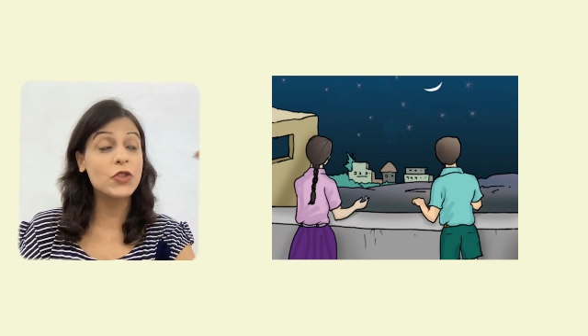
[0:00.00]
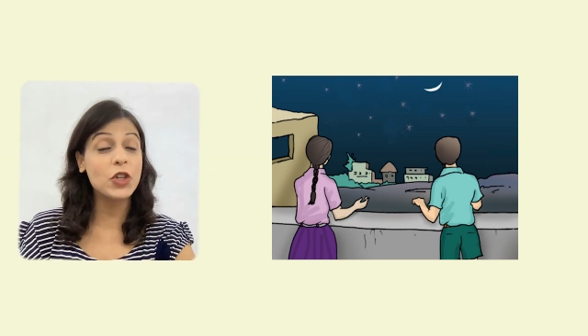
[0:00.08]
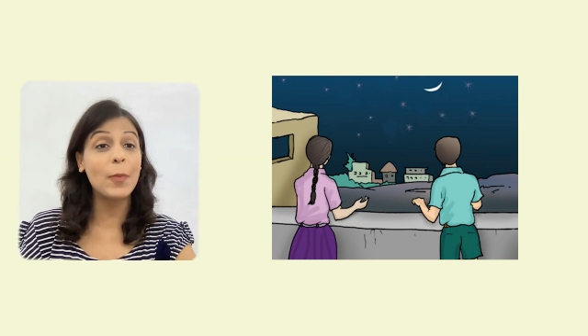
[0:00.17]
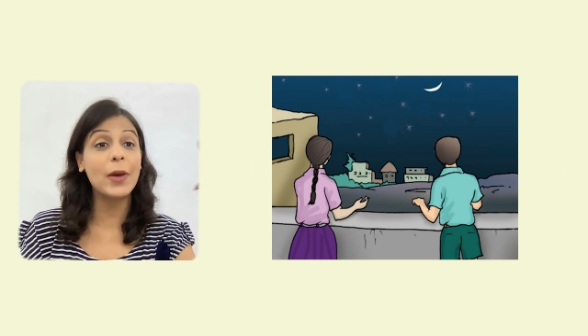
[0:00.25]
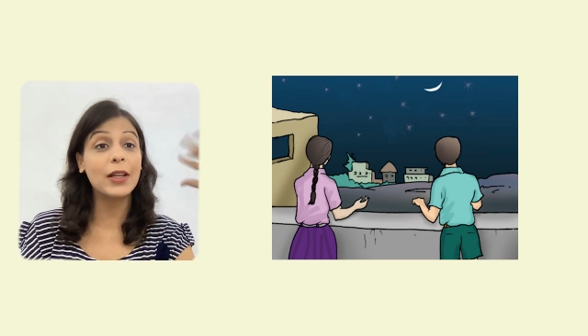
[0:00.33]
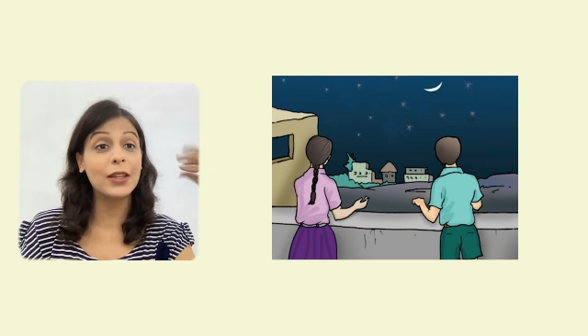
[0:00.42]

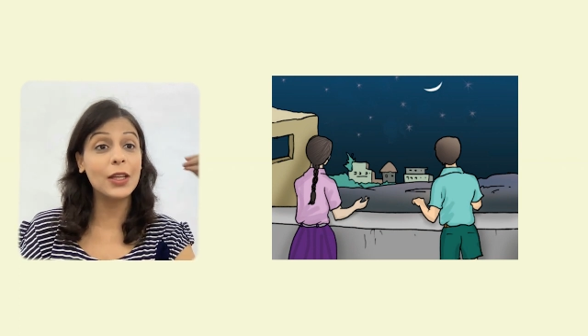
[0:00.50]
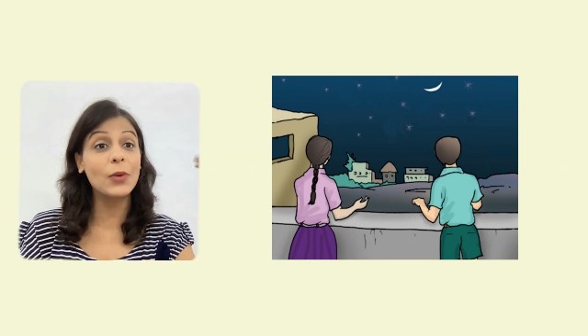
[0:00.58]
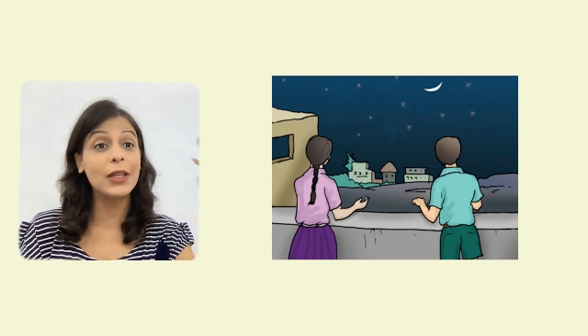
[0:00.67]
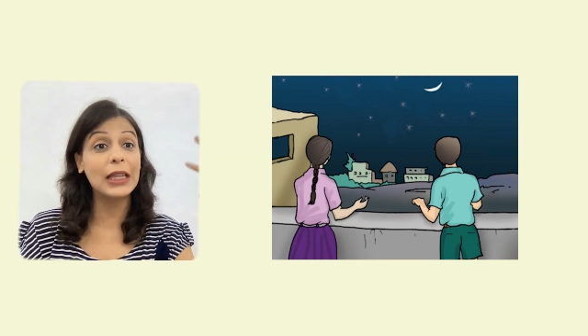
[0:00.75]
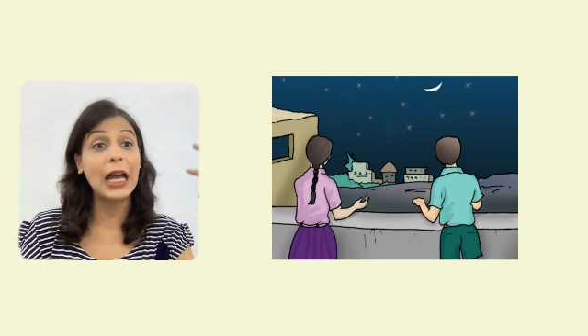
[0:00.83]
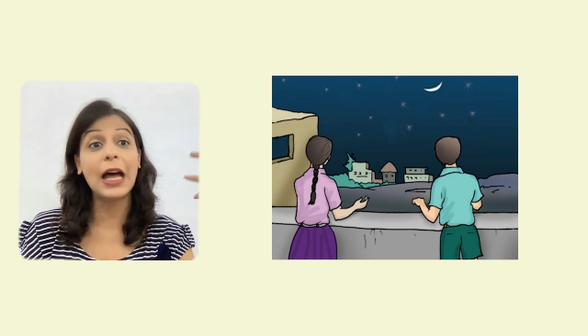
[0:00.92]
चमकते
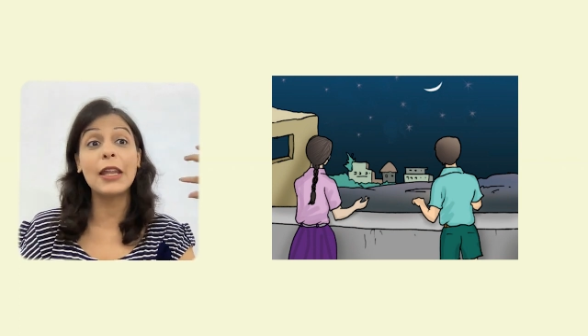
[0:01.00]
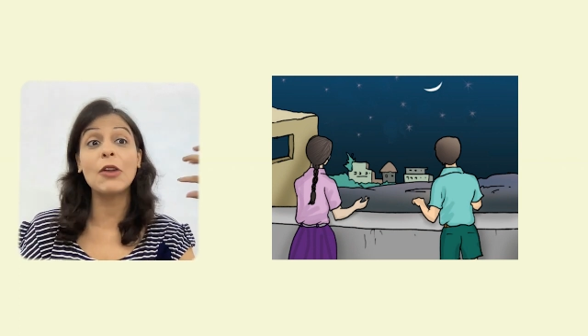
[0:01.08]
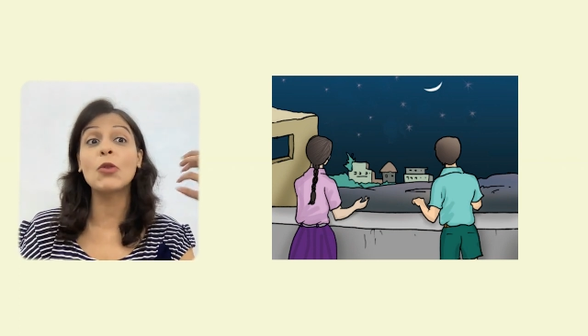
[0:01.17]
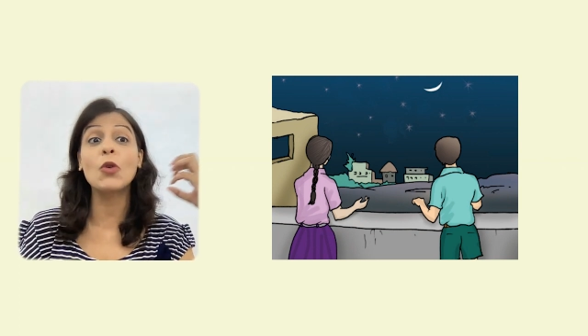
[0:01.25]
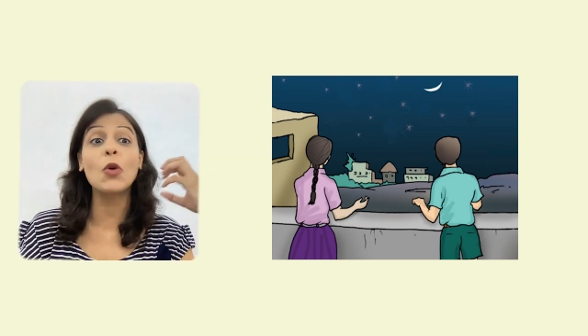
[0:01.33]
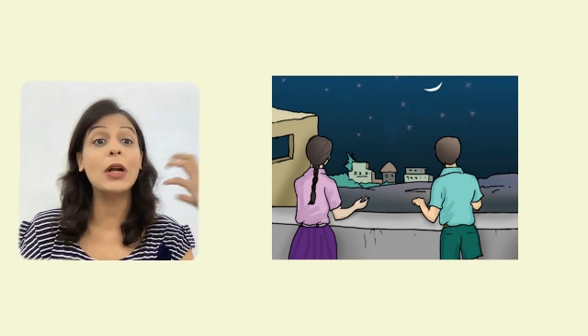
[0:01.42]
हुए तारे
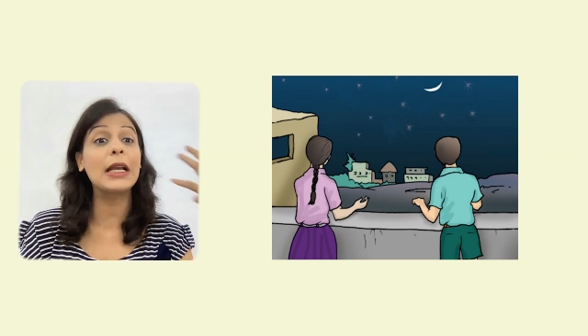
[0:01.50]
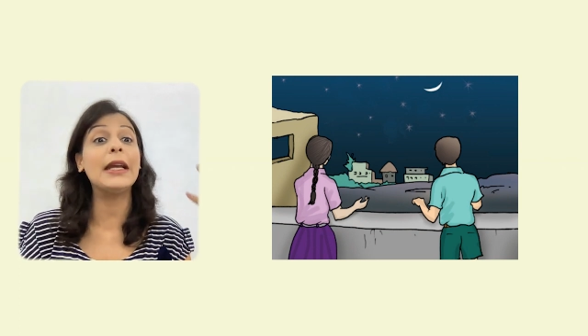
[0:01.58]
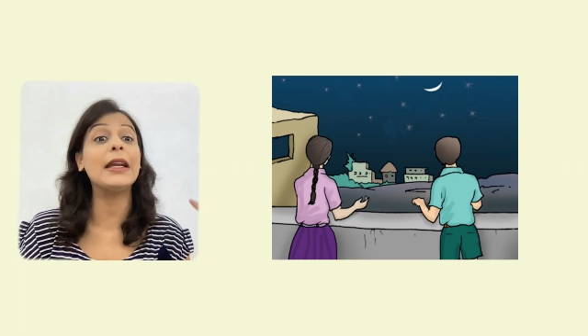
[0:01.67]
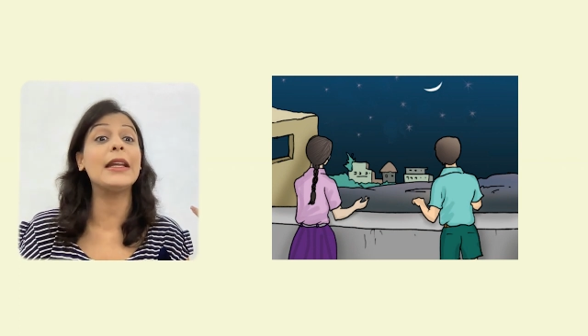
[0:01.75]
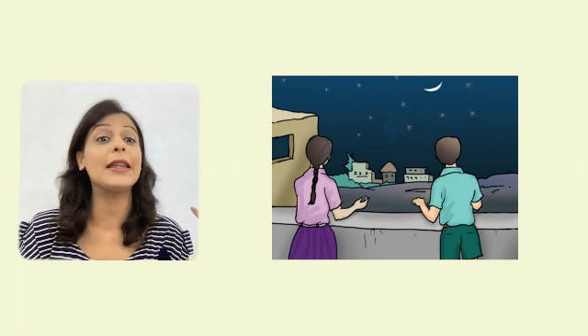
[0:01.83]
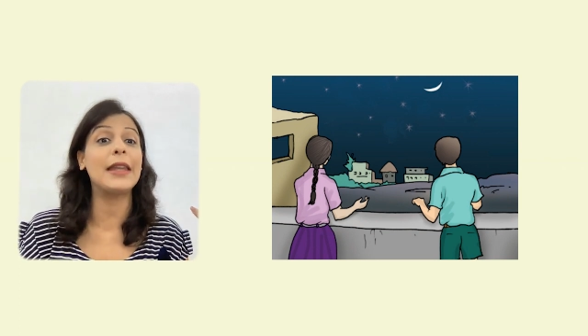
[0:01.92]
उनको
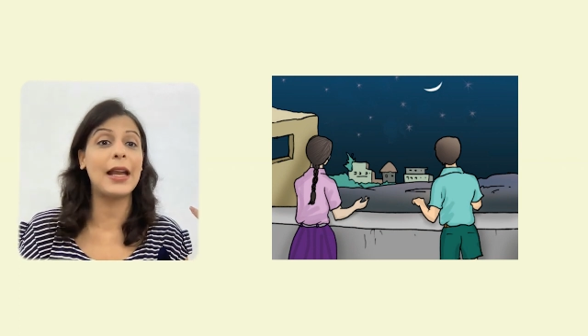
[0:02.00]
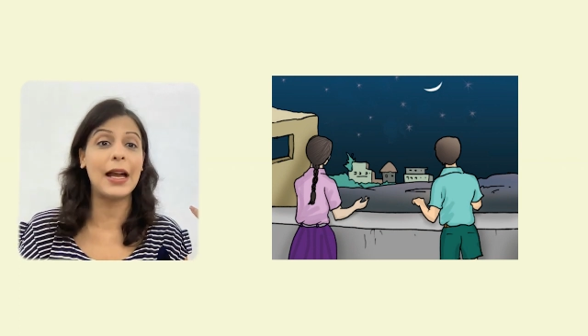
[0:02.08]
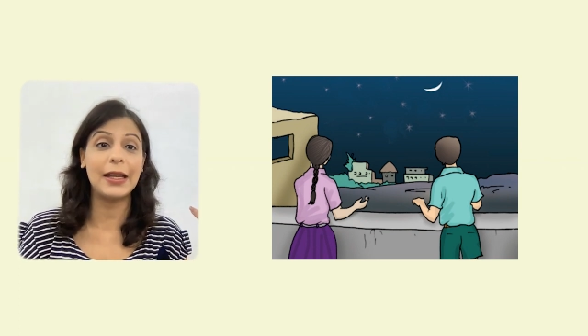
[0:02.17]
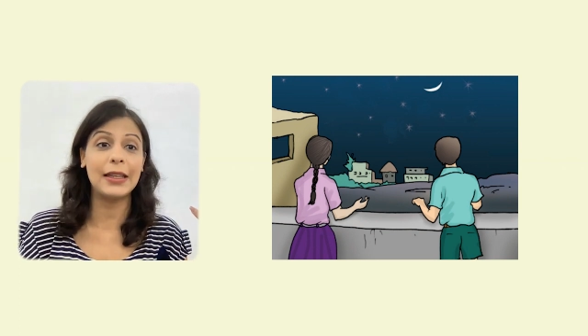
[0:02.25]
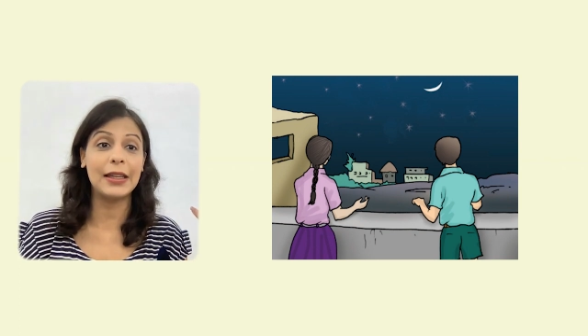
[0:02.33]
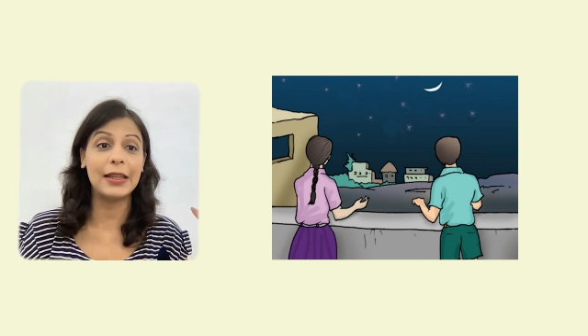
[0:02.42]
क्लियरली
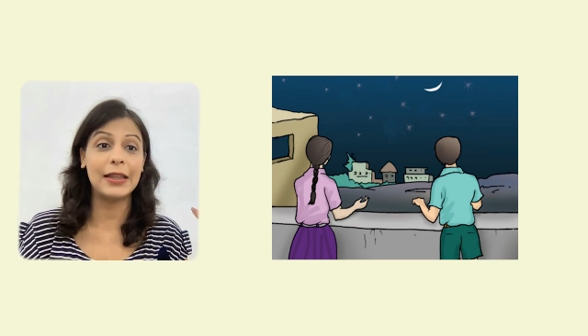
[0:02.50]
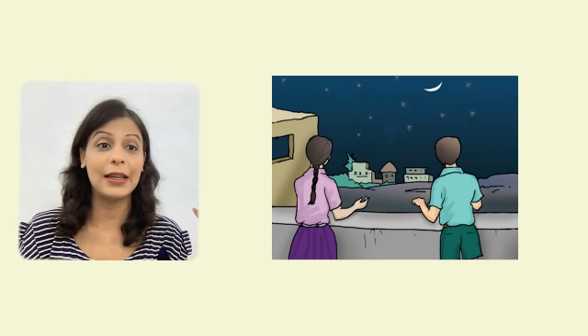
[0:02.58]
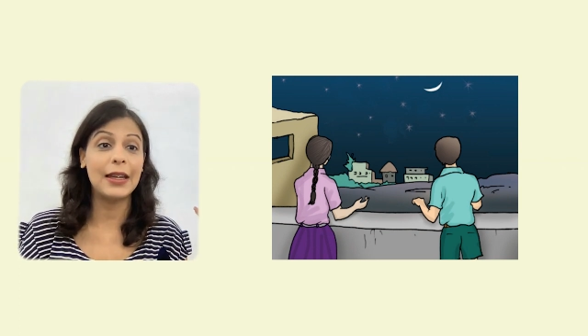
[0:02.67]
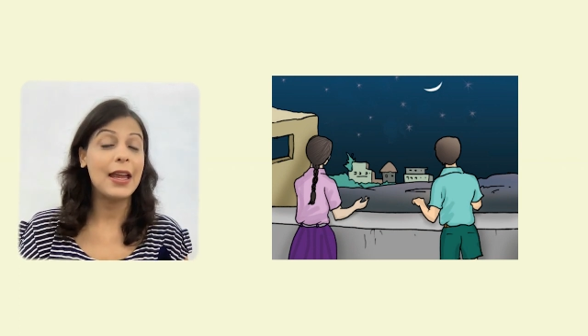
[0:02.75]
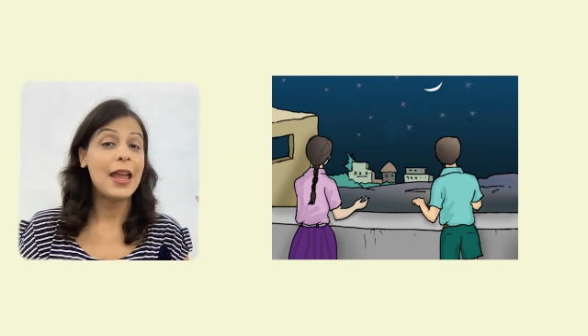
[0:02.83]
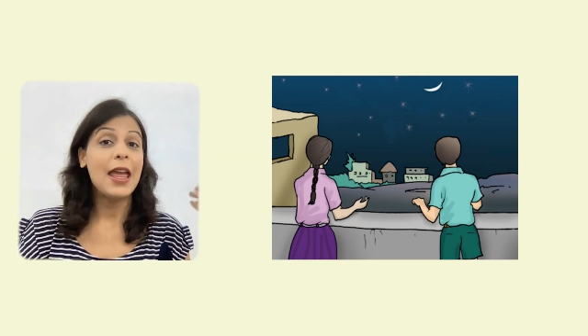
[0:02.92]
दिखाई देते हैं